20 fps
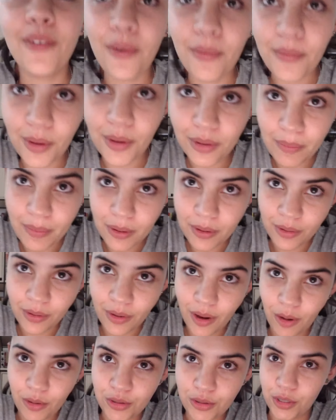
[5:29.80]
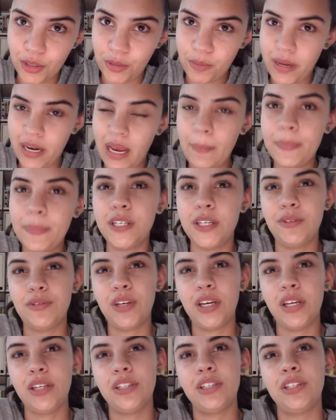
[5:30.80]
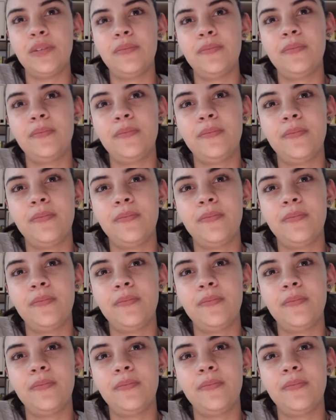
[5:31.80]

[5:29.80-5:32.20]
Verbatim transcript: O meu dá pra colocar os dois. Espera aí rapidinho, gente.